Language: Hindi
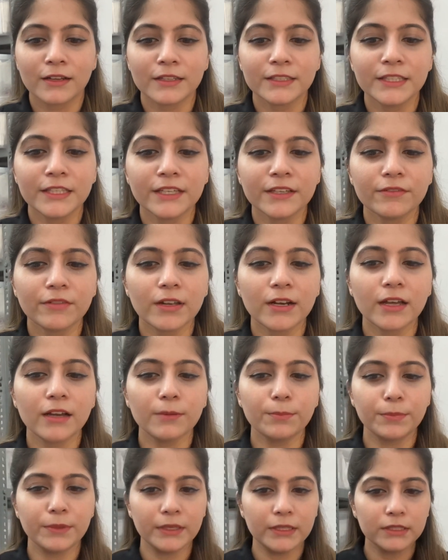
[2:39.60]
ये वाला
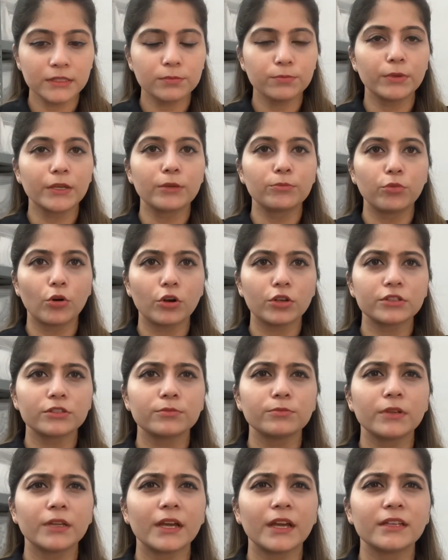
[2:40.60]
पीस बिग बॉस
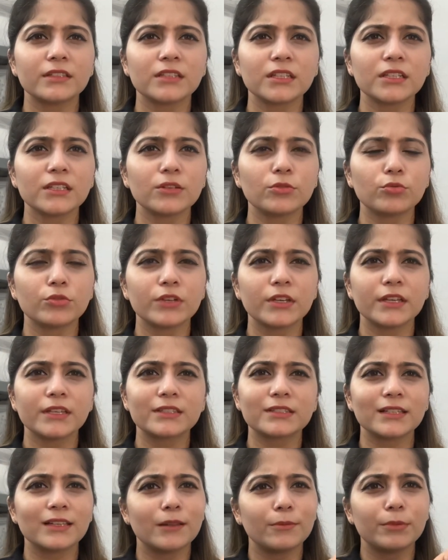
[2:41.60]
में आई थिंक कोई एक
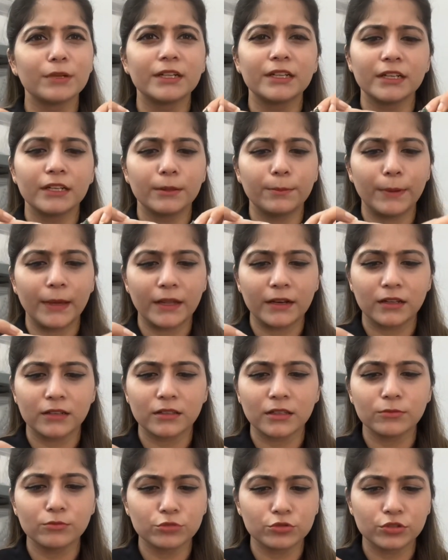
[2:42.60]
सेलिब्रिटी ने पहना
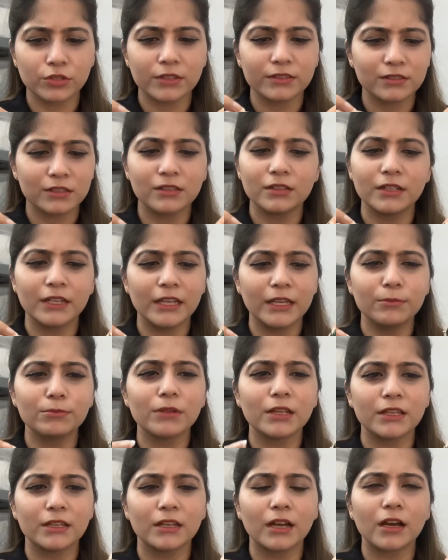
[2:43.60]
था मुझे ऐसे नेम
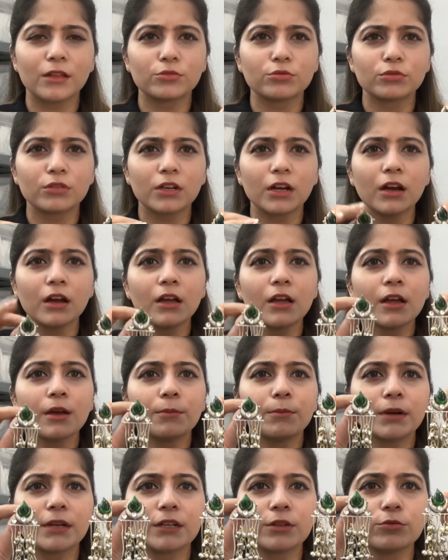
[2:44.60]
नहीं याद उनका
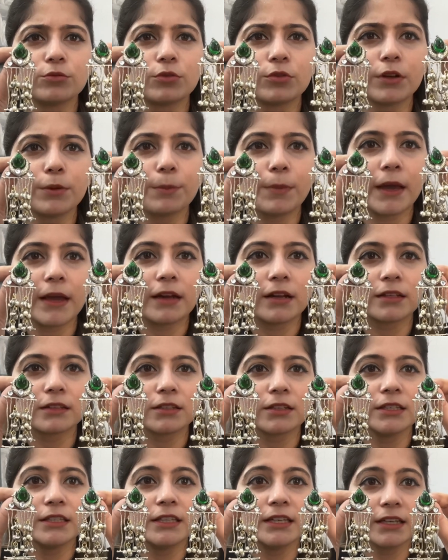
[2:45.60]
बट ये उन्होंने पहना
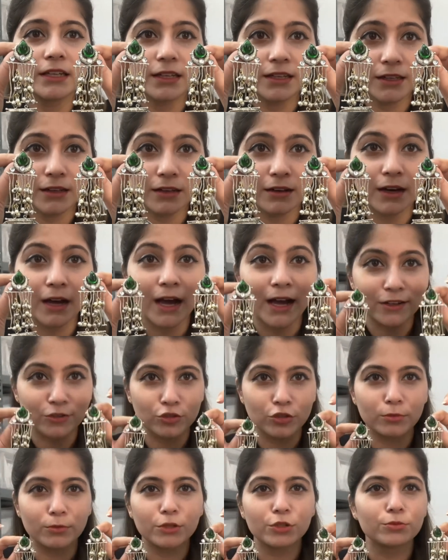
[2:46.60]
था ये
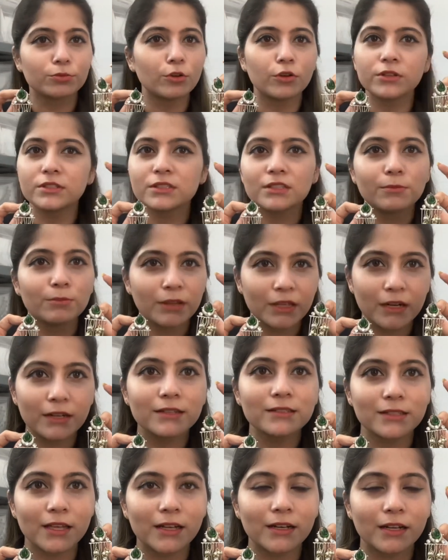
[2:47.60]
एक्चुअल uh, में टू ये मेरा
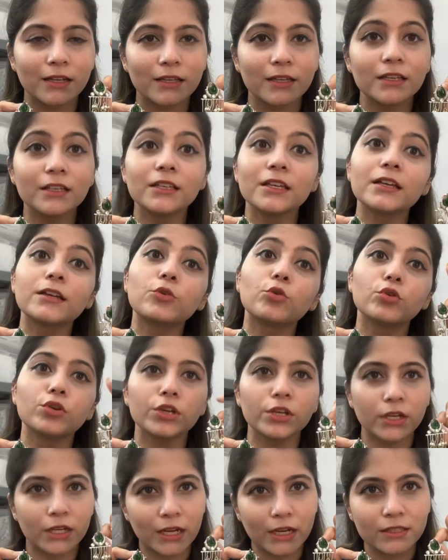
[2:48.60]
डिज़ाइन नहीं है ये
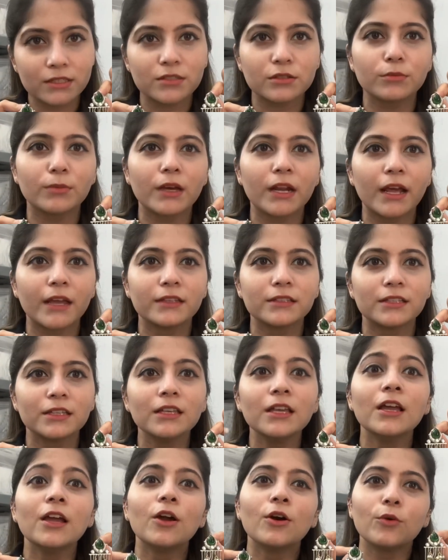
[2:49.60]
कोई कस्टमर आई
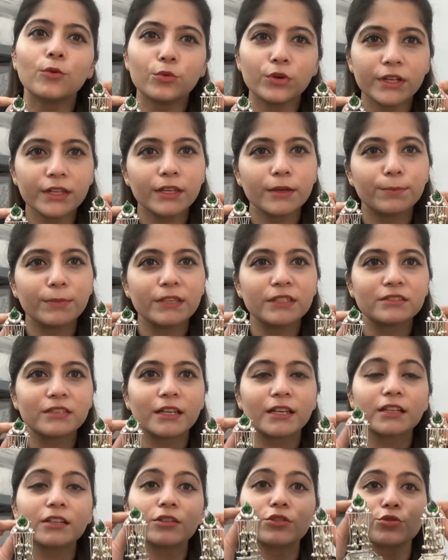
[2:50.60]
थी उन्हें ये पीस
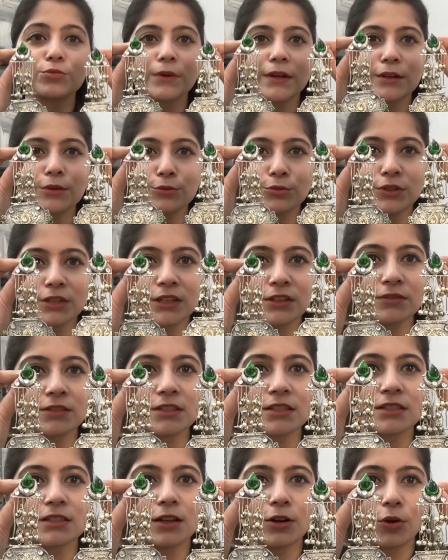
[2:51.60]
चाहिए था तो मैंने उनकी
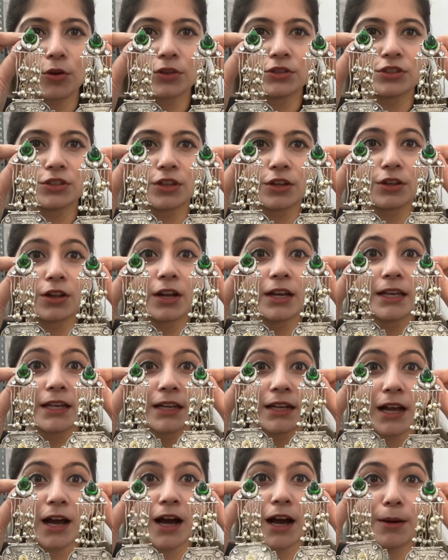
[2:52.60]
वजह से लॉन्च किया था
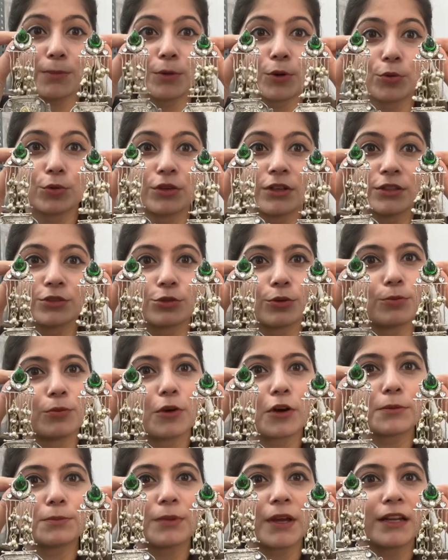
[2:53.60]
लेकिन आप लोगों ने इसको
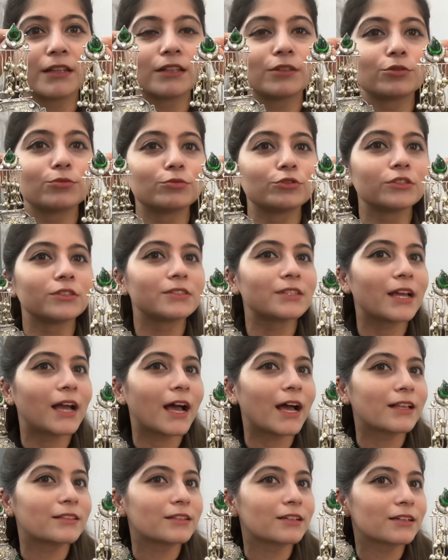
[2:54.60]
बहुत प्यार दिया तो मुझे इसे
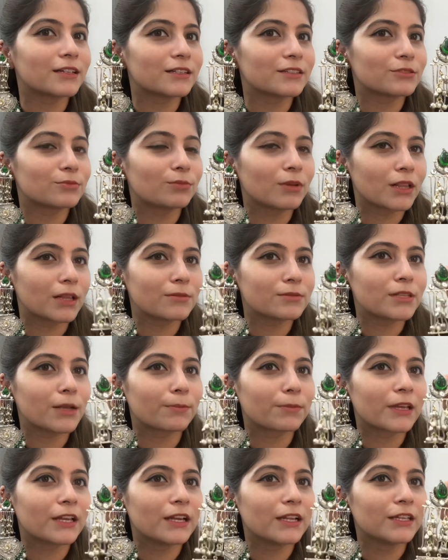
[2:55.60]
एज अ कस्ट मतलब
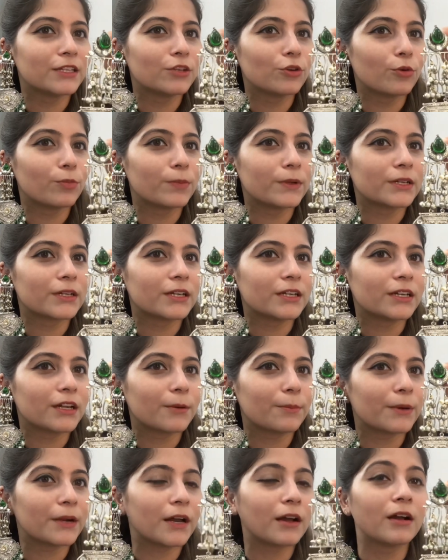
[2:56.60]
सबके लिए ही ओपन करना
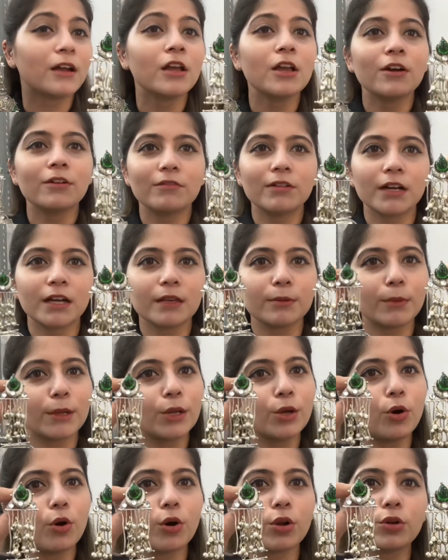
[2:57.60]
पड़ा वरना ही
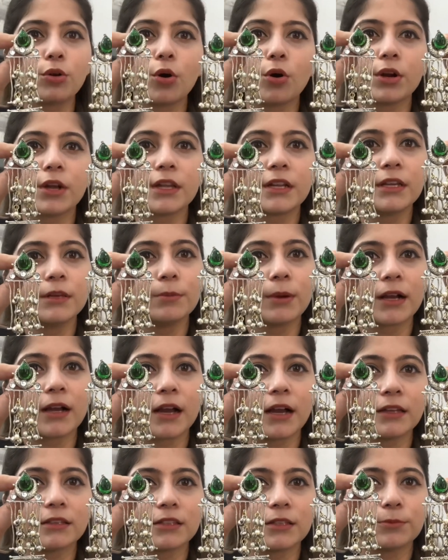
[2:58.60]
मैंने ऑन ऑर्डर ही
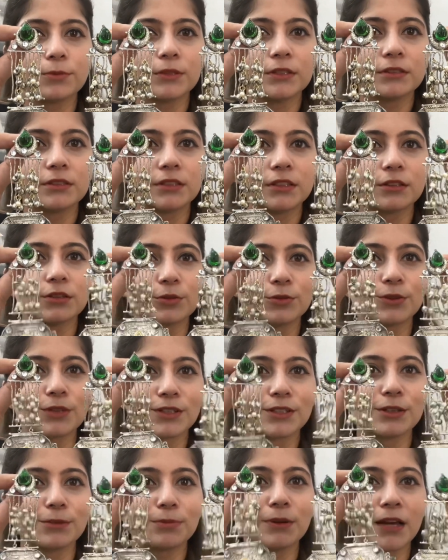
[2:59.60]
मंगाए थे पीस ये देखो
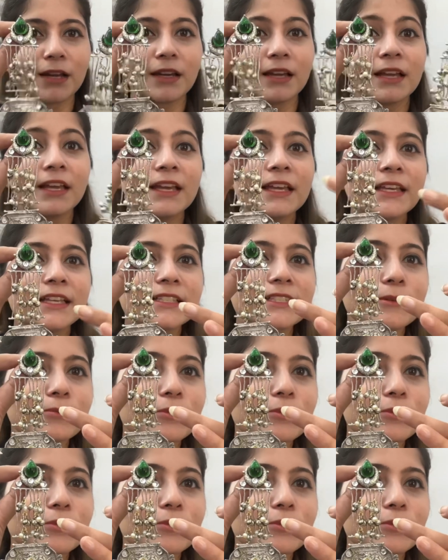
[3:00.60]
कितने प्यार है इसके